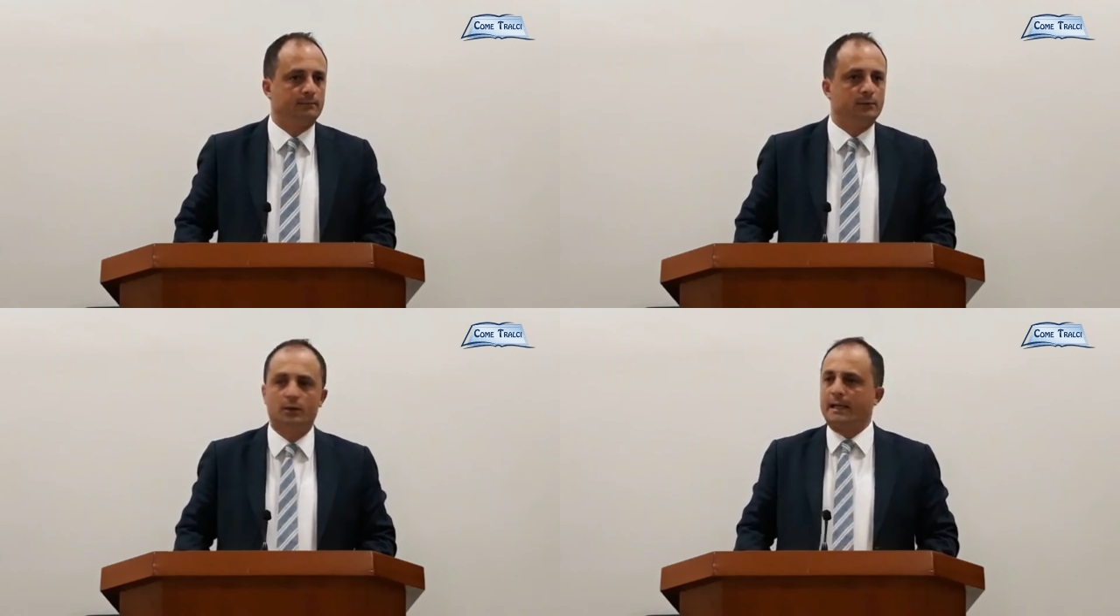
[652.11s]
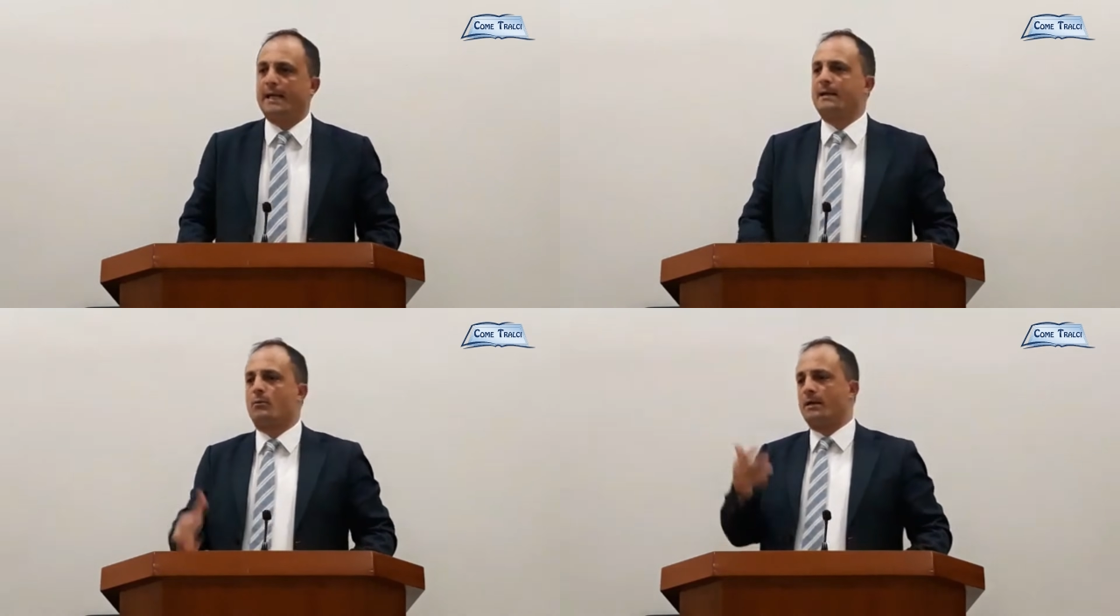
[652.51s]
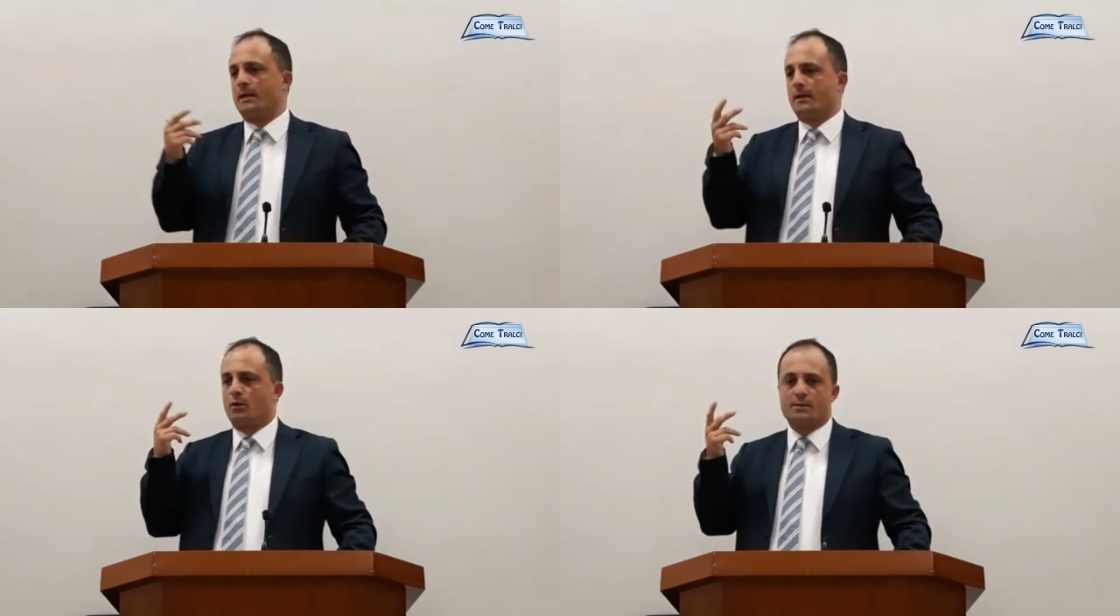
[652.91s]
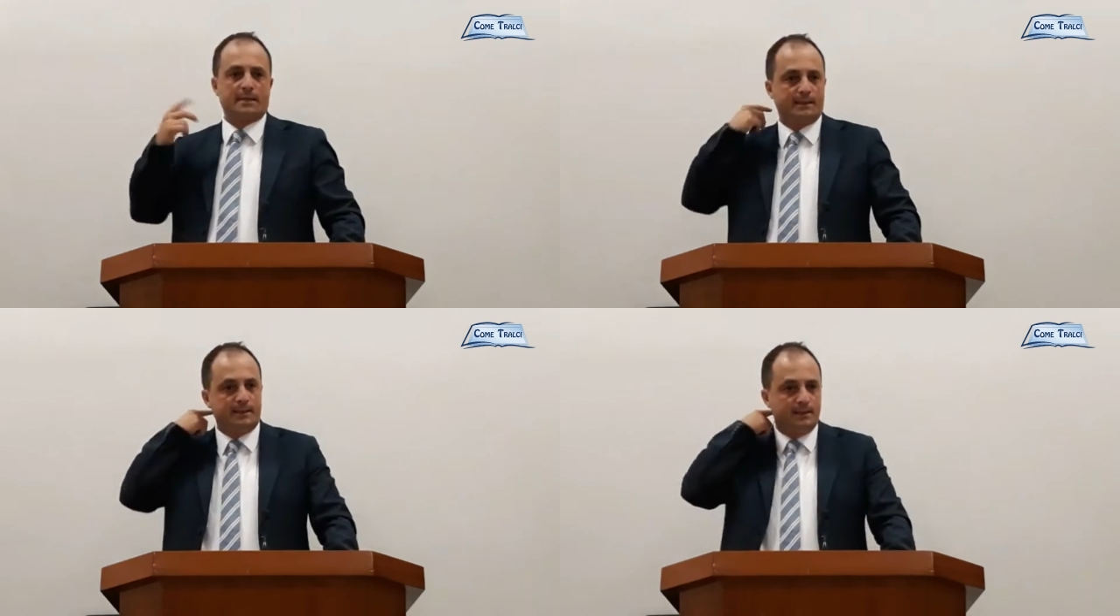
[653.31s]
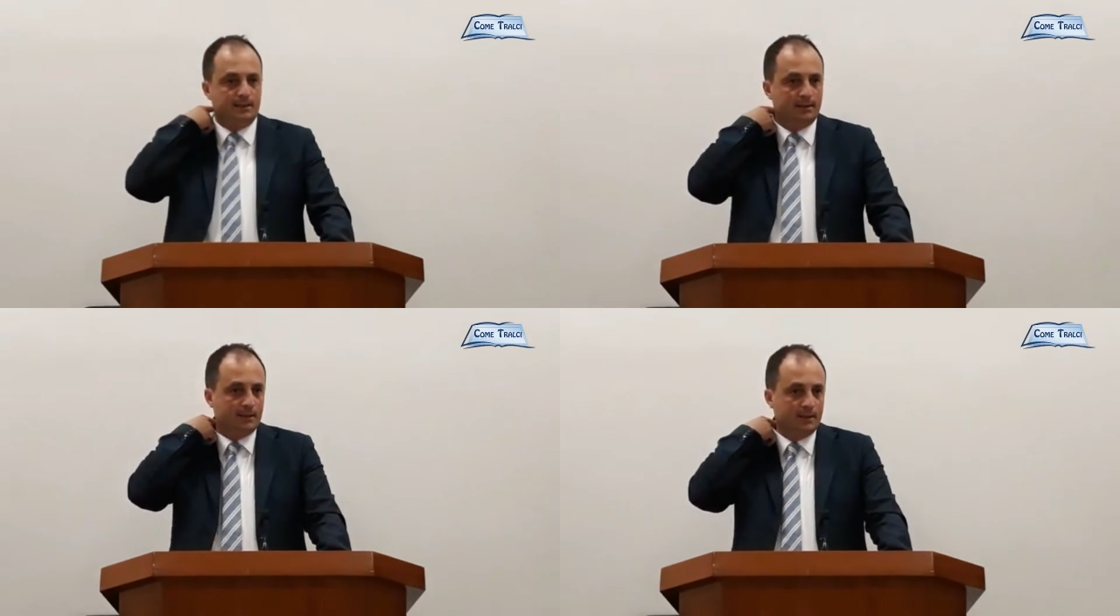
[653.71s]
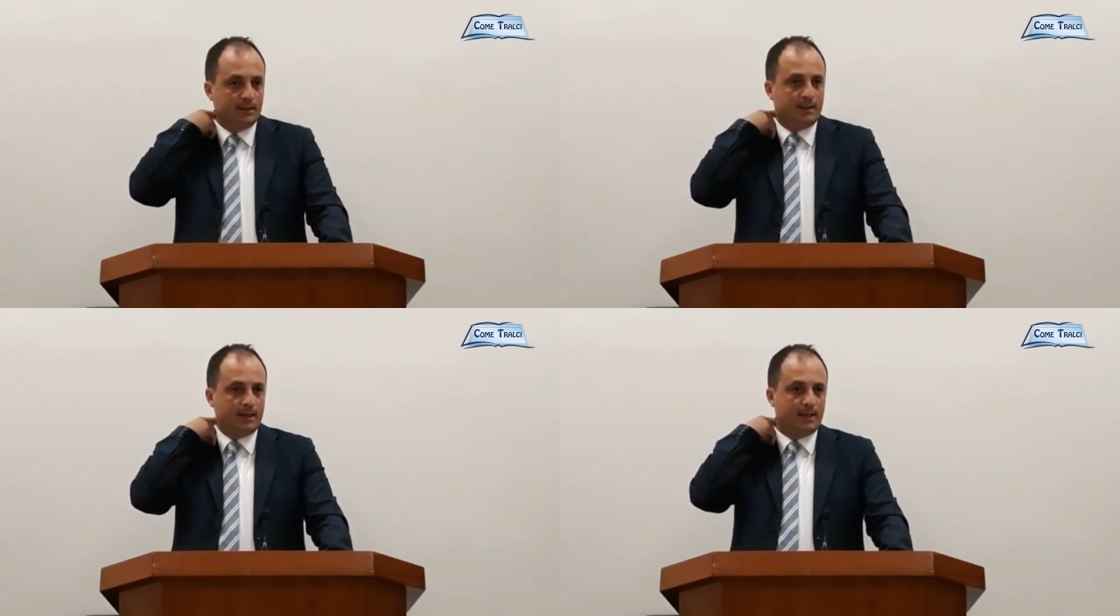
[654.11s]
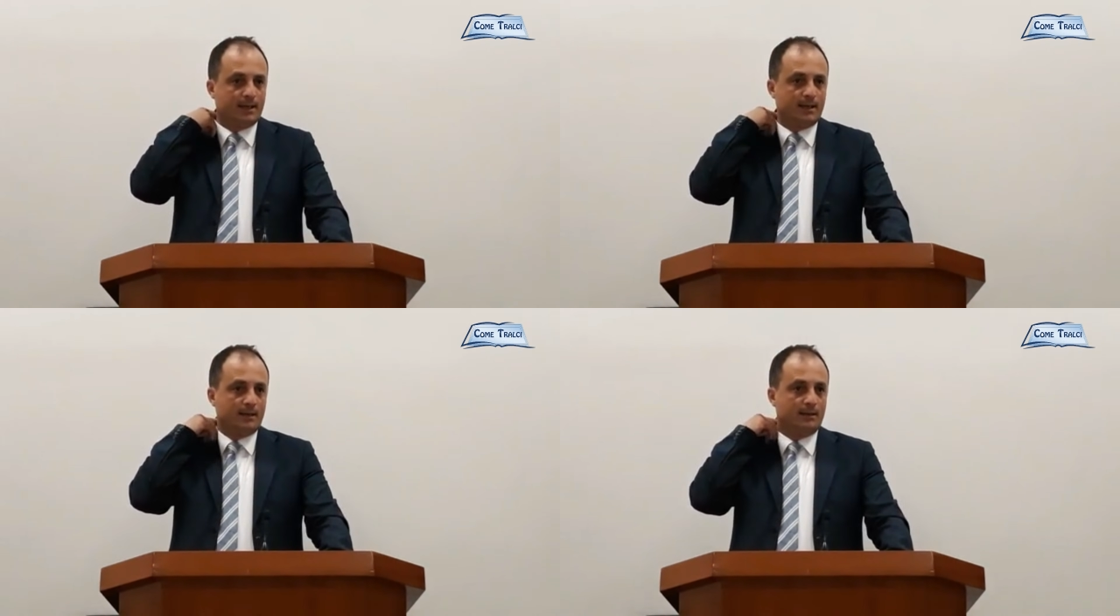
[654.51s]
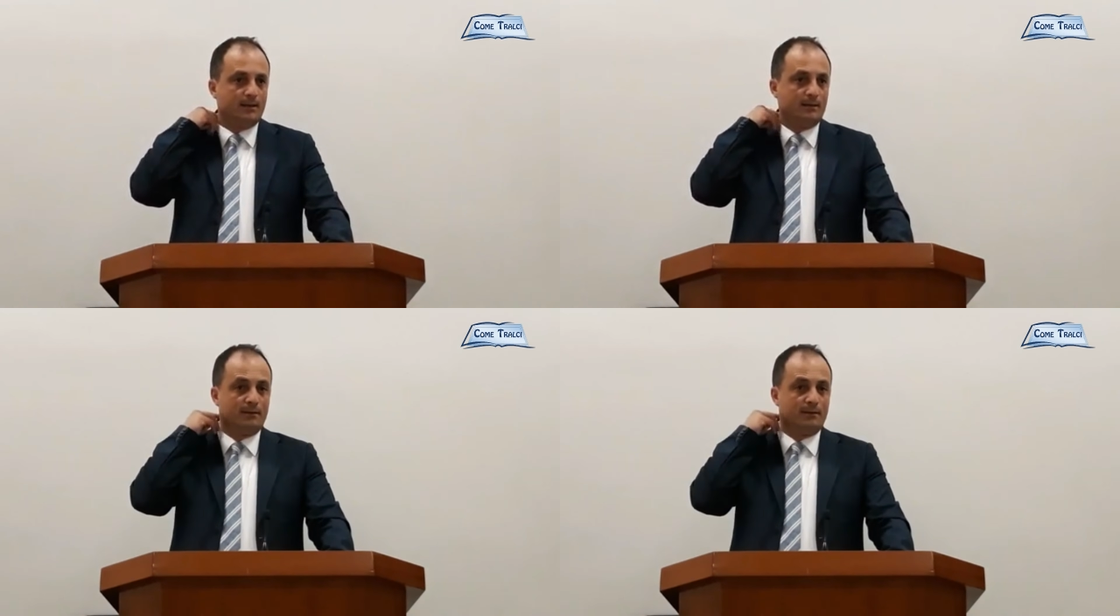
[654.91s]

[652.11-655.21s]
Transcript: Non era quella cosa lì che